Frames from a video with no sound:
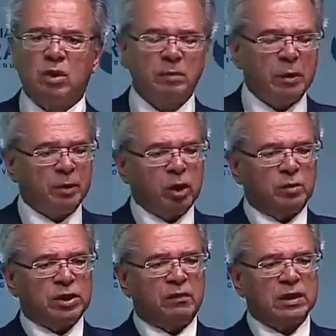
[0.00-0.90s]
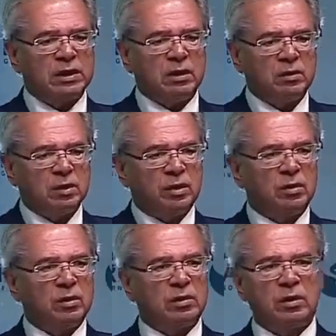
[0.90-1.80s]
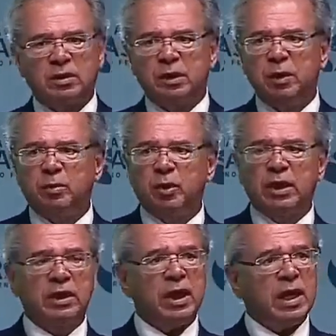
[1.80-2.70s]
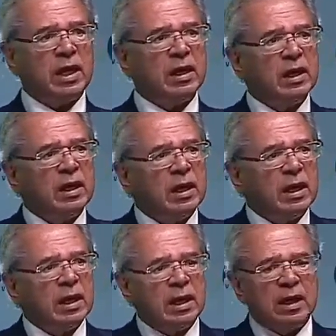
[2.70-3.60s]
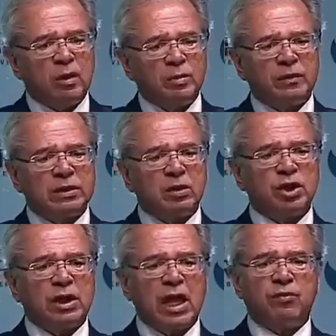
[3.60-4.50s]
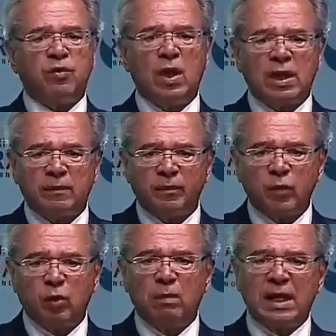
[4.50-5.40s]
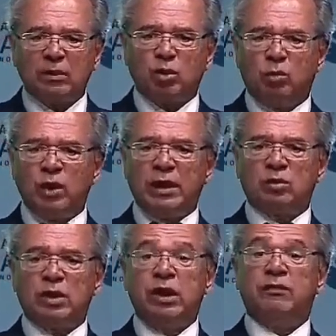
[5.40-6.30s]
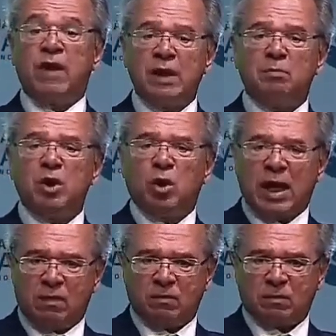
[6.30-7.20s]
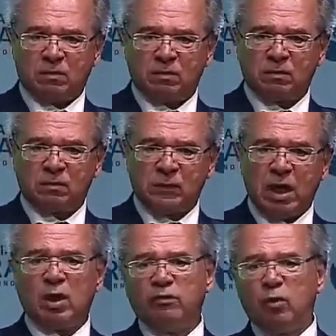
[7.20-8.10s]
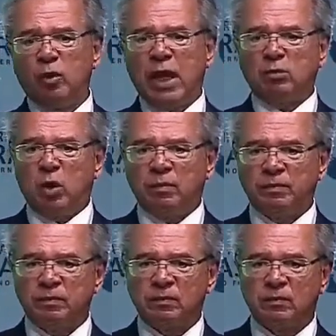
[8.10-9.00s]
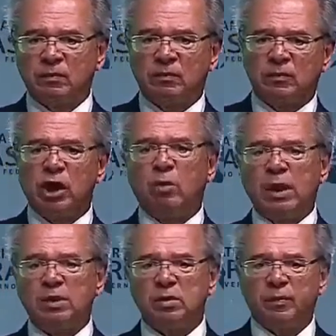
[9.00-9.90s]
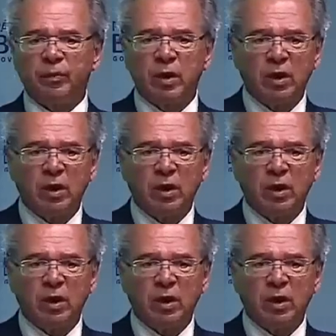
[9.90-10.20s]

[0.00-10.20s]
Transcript: Então, a minha primeira observação, eu termino por aqui, é a observação de que lá fora o mar é turbulento e vai piorar. Agora vamos para o lado bom, que é o Brasil.